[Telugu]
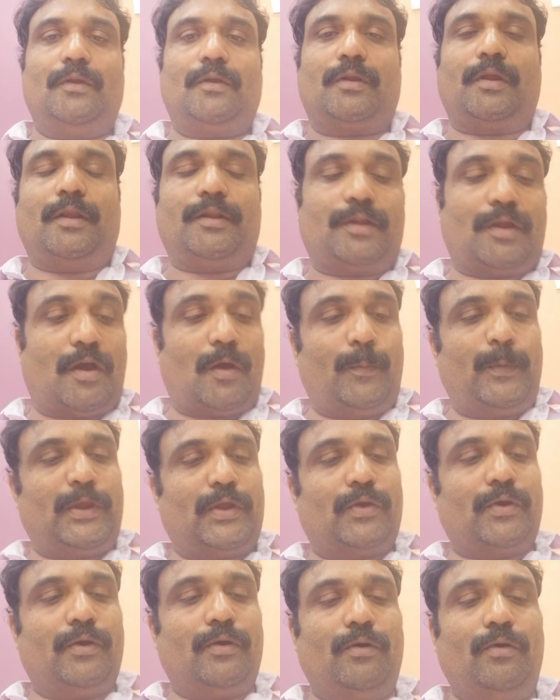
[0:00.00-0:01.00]
ఓకే
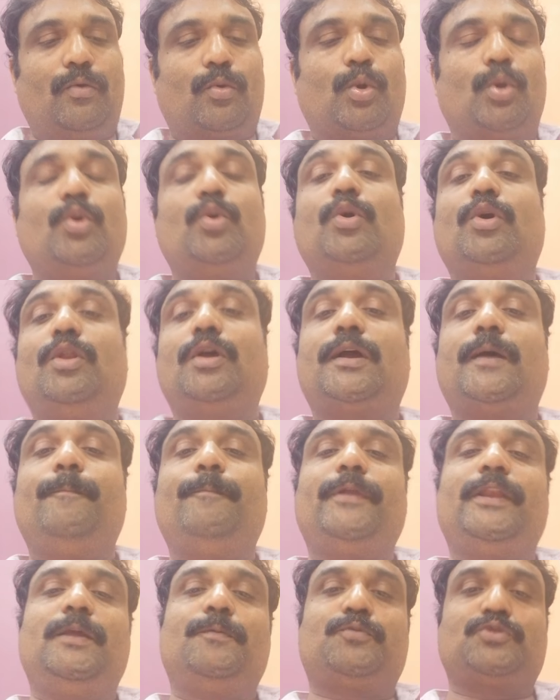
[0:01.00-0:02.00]
టాపిక్ కొనుగోలు
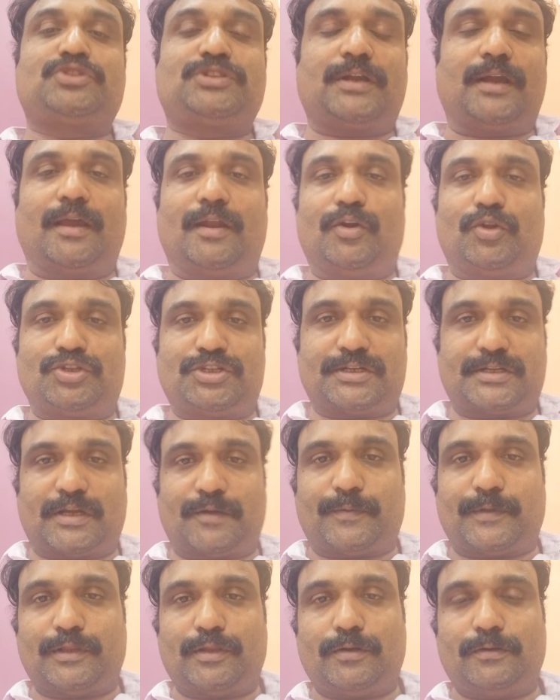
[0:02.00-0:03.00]
కంపెనీ పుస్తకాలలో
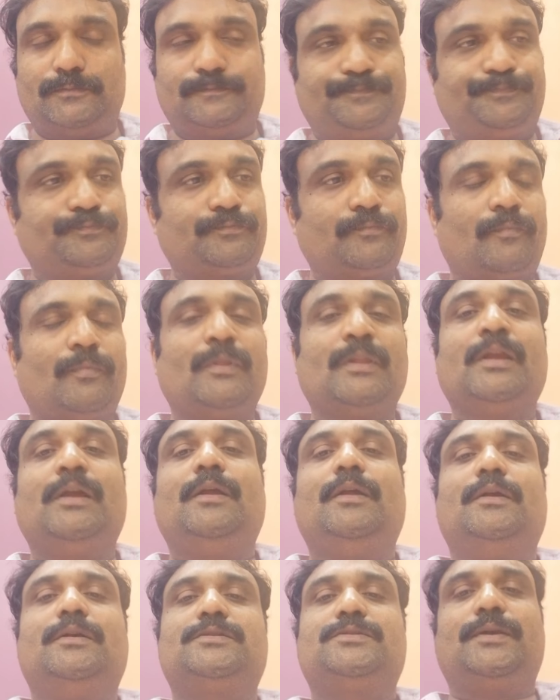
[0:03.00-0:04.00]
చిట్టాపద్ధతులు
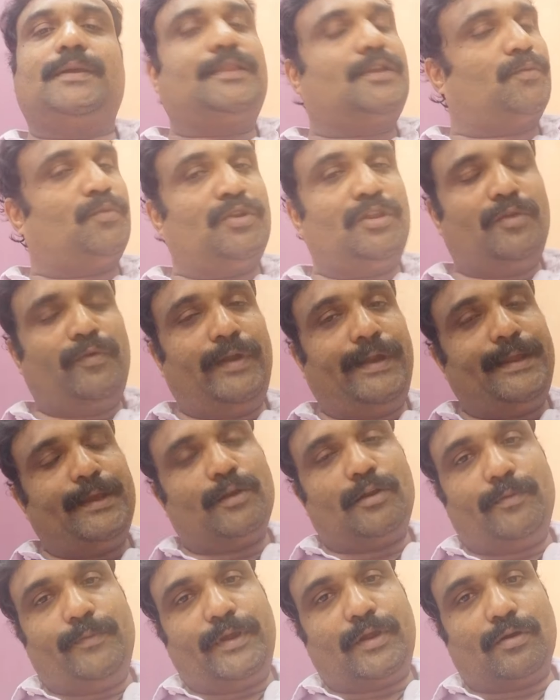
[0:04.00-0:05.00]
సో ఇంతకుముందు
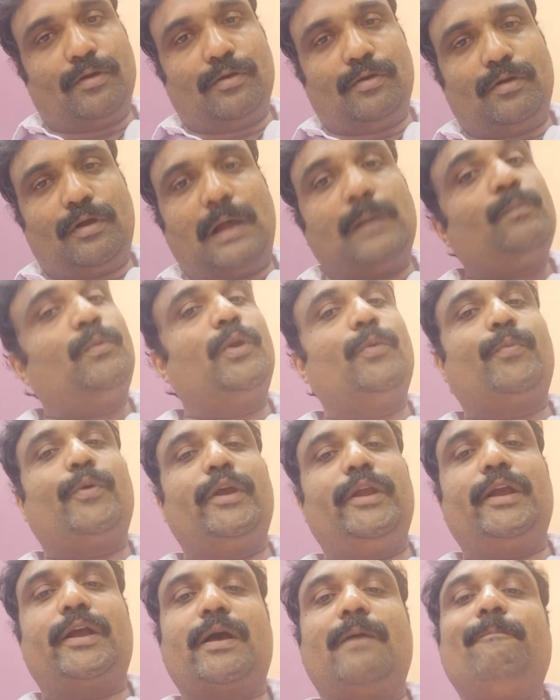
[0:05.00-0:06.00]
వీడియోలో మీకు
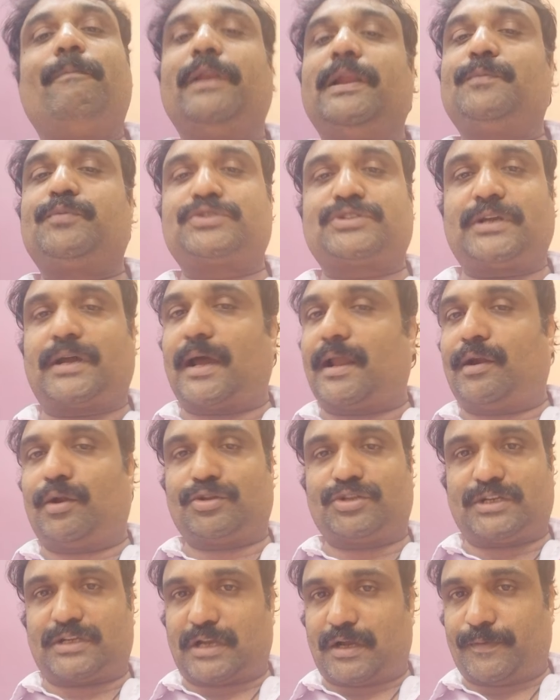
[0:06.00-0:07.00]
అమ్ముడుపోయే కంపెనీ పుస్తకాలలో
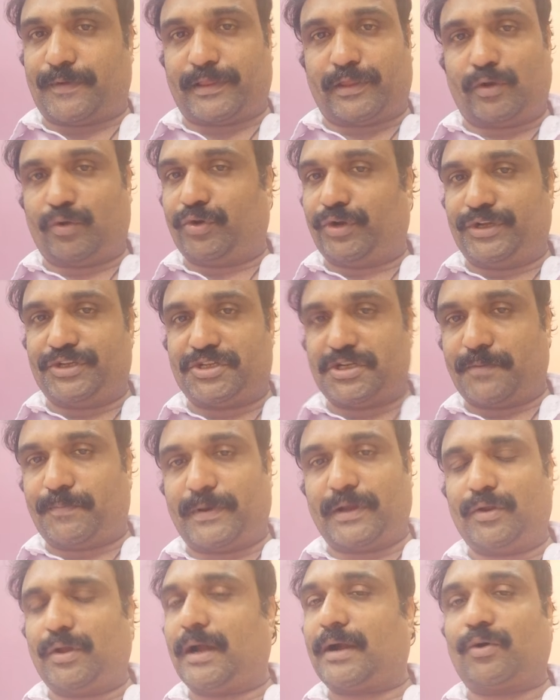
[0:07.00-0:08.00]
చిట్టాపద్ధతుల గురించి
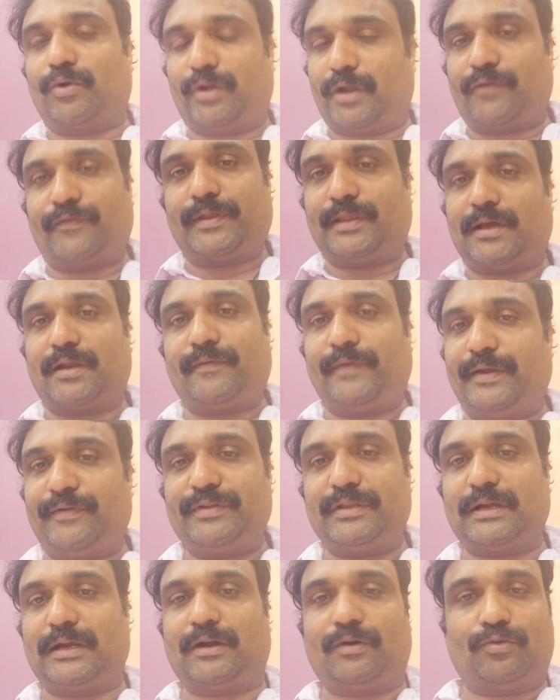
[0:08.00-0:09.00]
చెప్పాను అకౌంటింగ్ విధానం ఏ
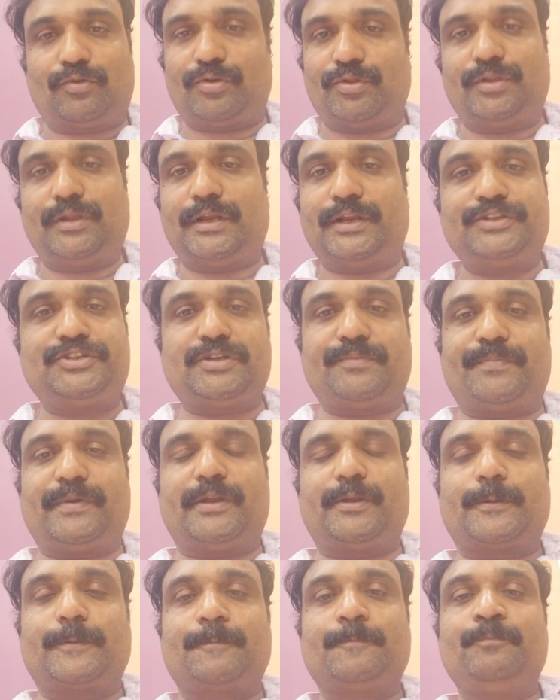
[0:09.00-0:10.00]
విధంగా ఉంటుంది అని
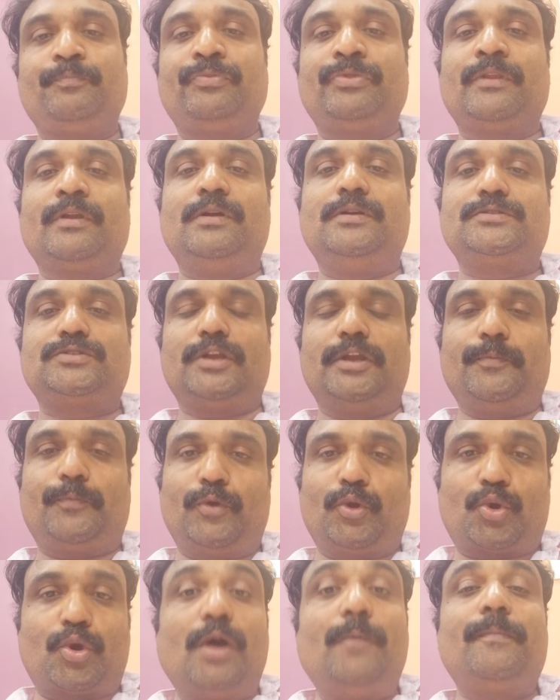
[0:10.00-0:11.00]
చెప్పాను సో ఇప్పుడు
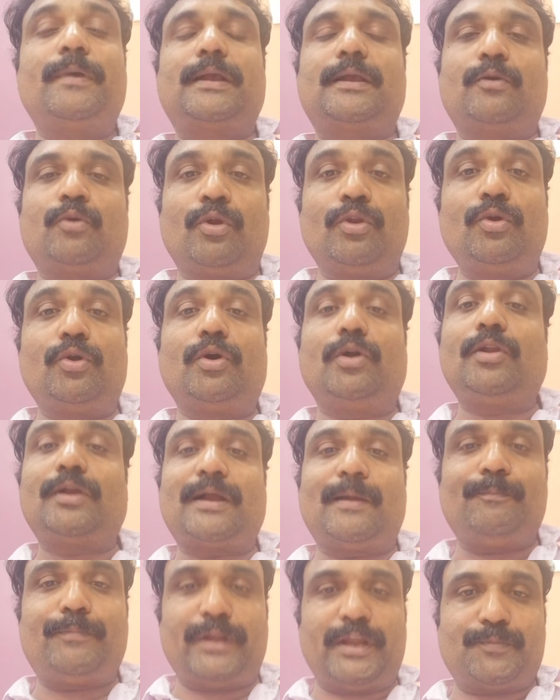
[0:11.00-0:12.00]
కొనుగోలు
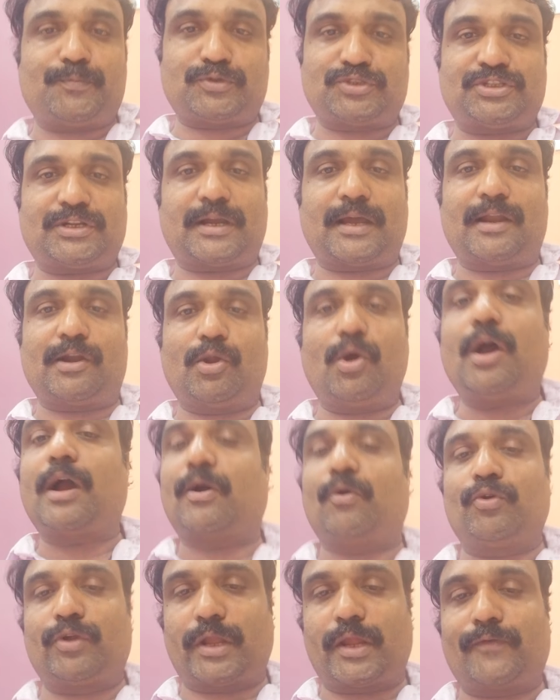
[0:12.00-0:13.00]
కంపెనీ పుస్తకాలలో
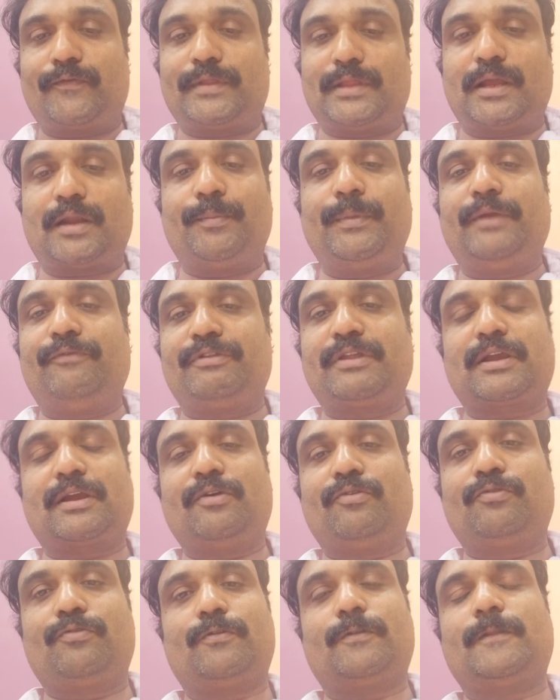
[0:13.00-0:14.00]
అకౌంటింగ్ విధానం ఏ విధంగా
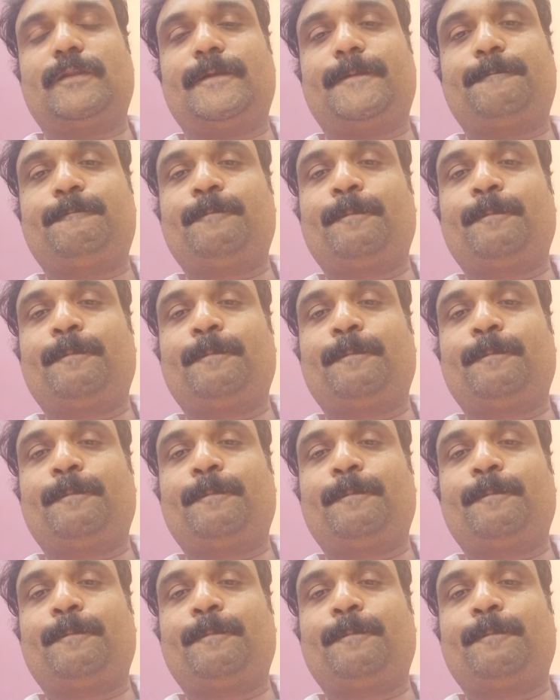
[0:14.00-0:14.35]
ఉంటుంది